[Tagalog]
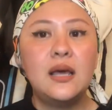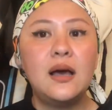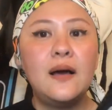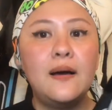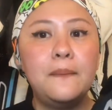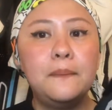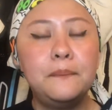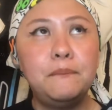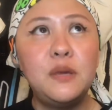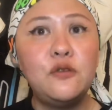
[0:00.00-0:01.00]
Um,
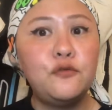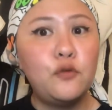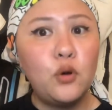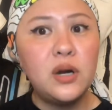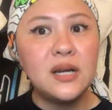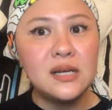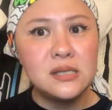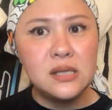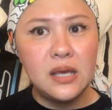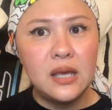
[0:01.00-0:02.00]
before
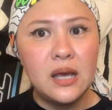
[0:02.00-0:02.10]
kasi,